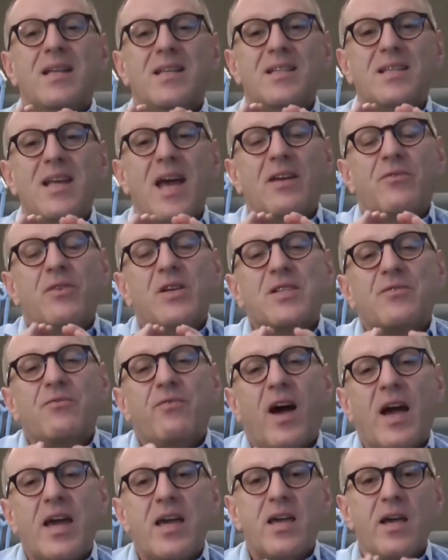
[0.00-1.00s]
diese
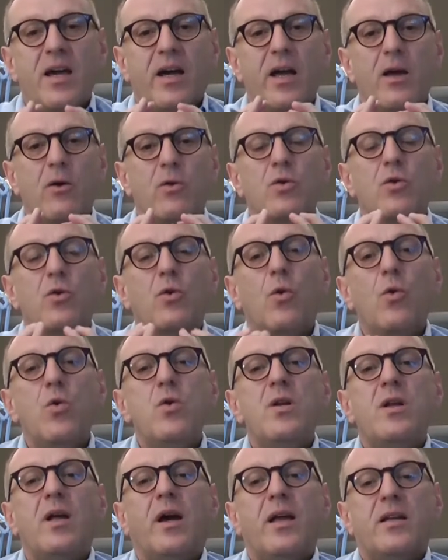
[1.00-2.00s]
etwas weichere und
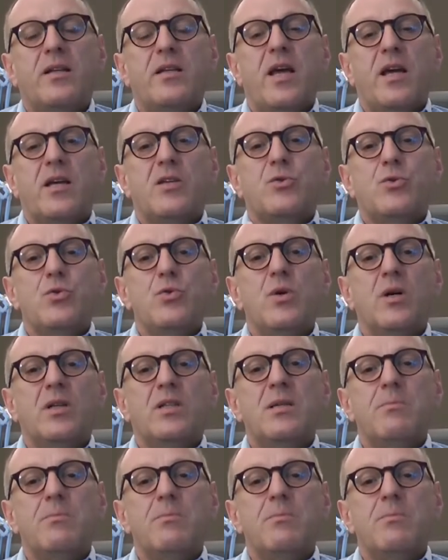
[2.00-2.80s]
rundere Textur,